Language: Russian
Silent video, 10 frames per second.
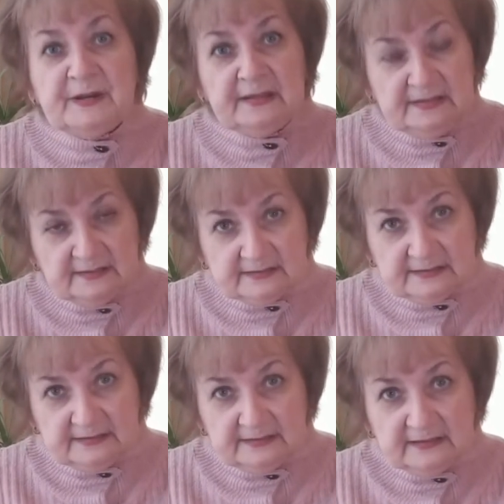
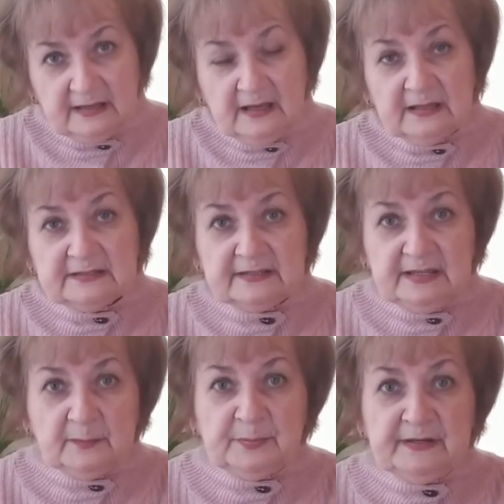приехали.
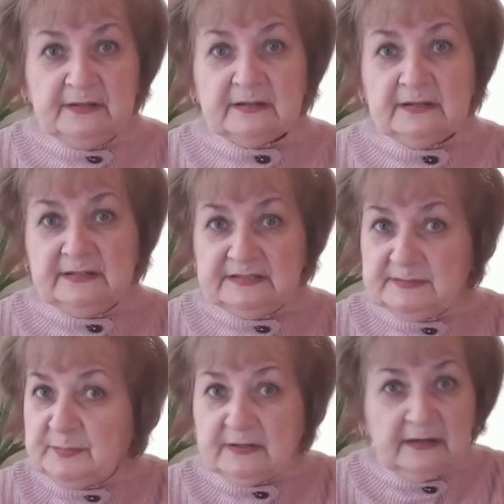Такие приехали
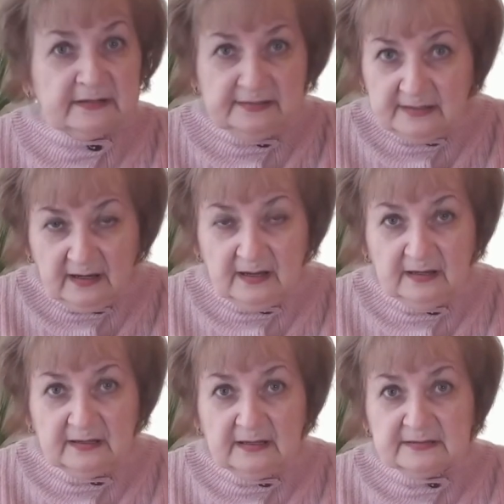типа как
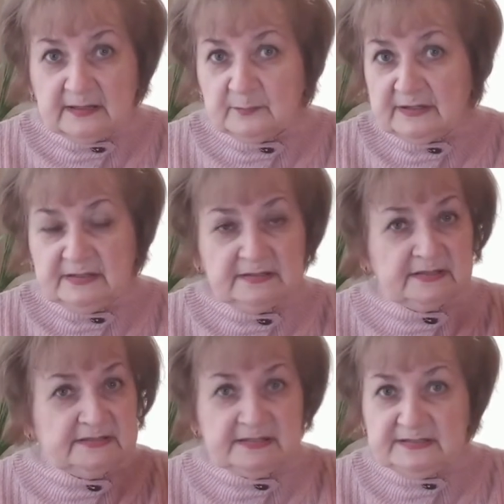я, там
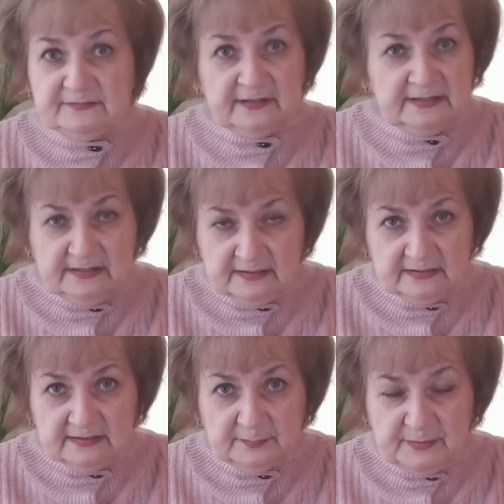какие-то дети
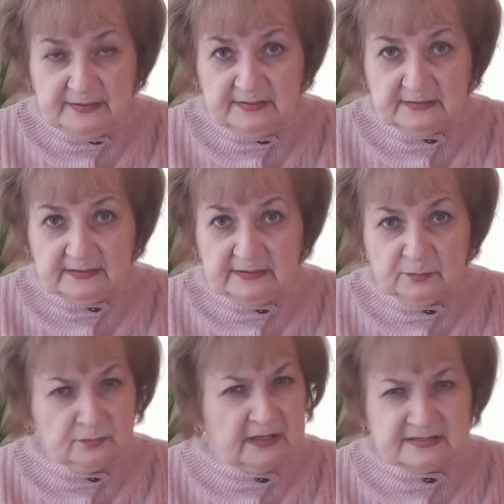военных приехали,
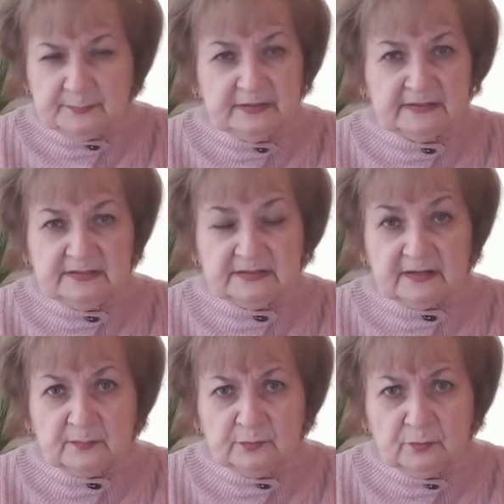но ну, нас было не
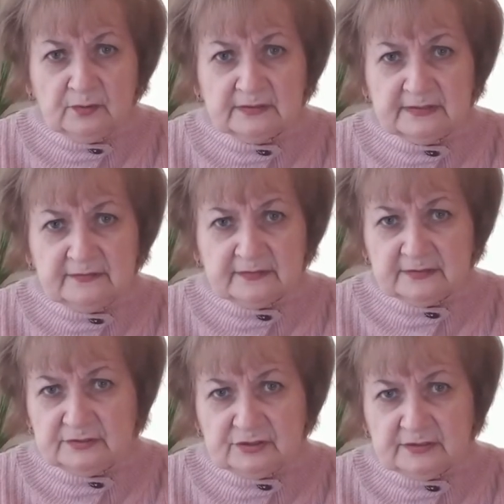так много,
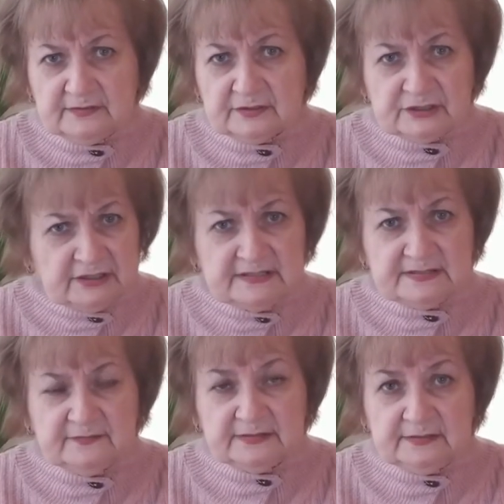наверное, человек
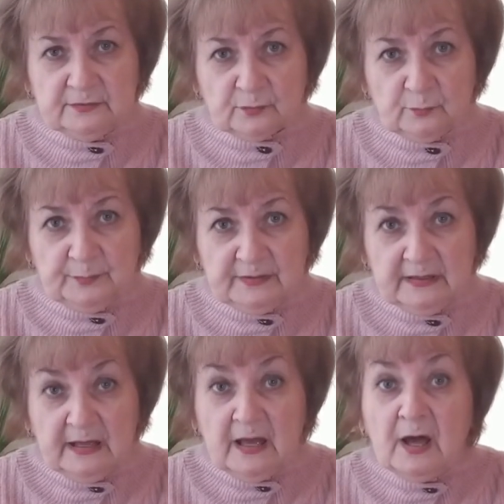шесть в этой группе.
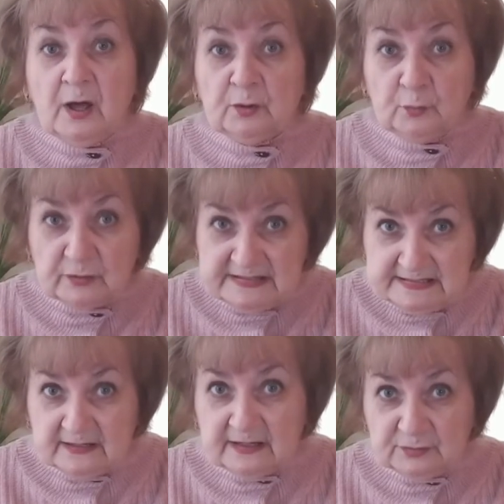Но
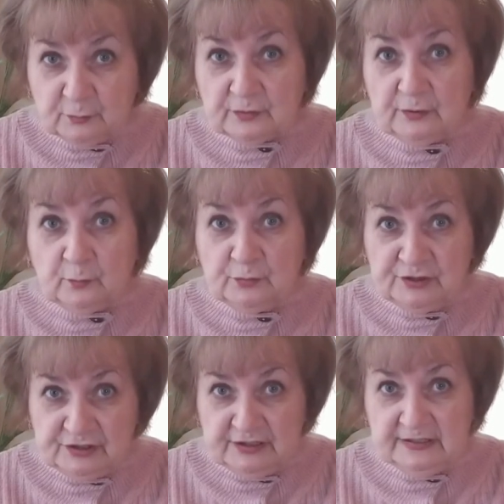те, которые
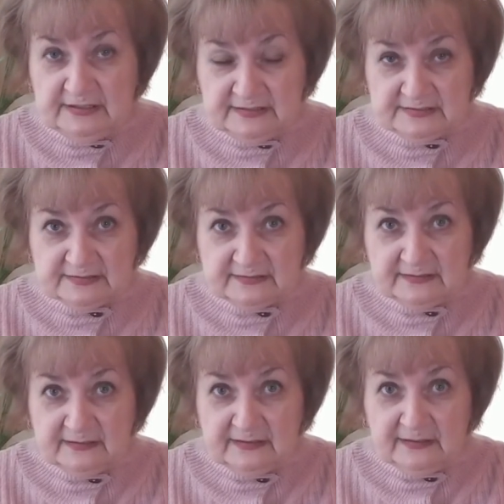учились
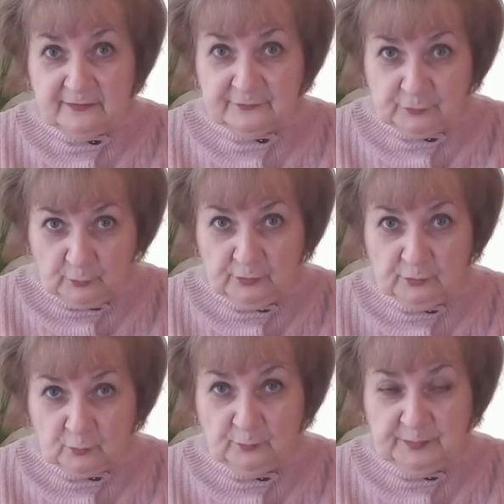в той
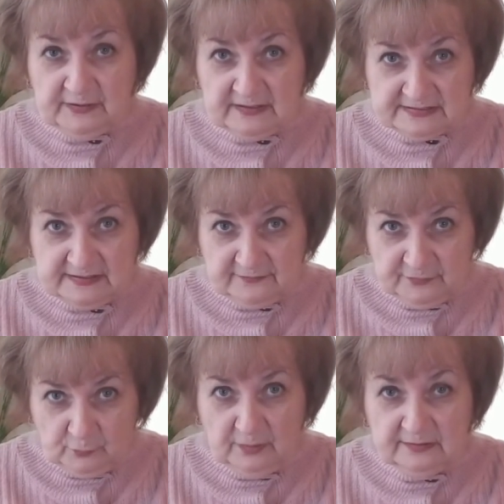группе
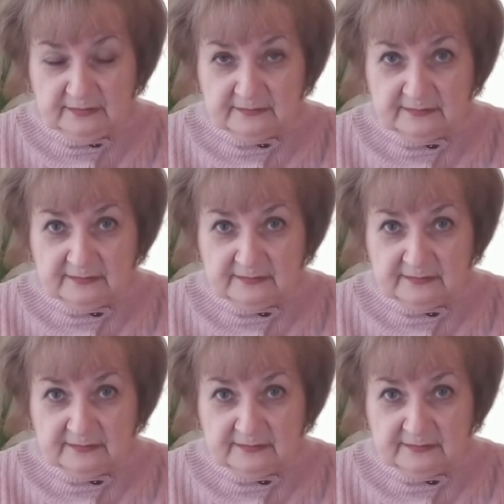основной,